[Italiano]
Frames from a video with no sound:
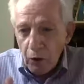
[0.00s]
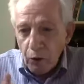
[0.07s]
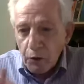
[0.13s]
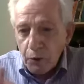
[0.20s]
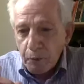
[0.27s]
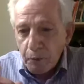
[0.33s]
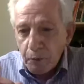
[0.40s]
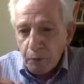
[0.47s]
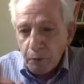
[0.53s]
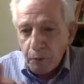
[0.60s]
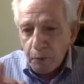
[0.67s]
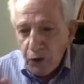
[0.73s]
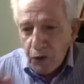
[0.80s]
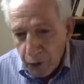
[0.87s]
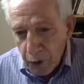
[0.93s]

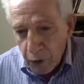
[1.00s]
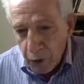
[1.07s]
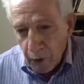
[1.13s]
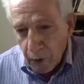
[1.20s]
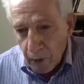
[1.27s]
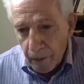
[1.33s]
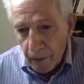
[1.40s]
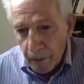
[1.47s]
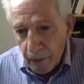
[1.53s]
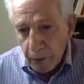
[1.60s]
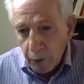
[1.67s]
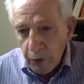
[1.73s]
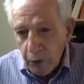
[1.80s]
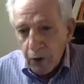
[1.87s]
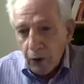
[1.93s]
specifico e
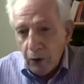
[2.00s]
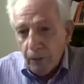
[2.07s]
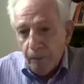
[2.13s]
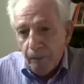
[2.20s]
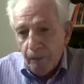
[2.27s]
quindi